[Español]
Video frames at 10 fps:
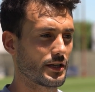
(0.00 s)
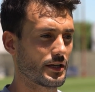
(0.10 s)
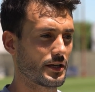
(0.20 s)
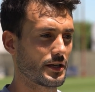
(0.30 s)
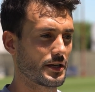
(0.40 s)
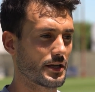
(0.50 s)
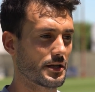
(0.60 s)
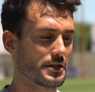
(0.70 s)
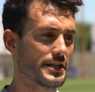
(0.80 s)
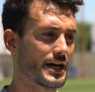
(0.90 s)

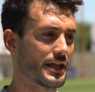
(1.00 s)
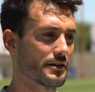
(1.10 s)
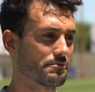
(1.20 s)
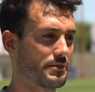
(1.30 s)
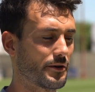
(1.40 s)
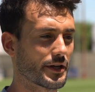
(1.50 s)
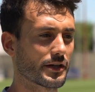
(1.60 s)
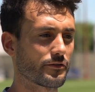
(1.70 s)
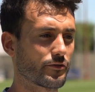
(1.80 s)
y nada, la verdad que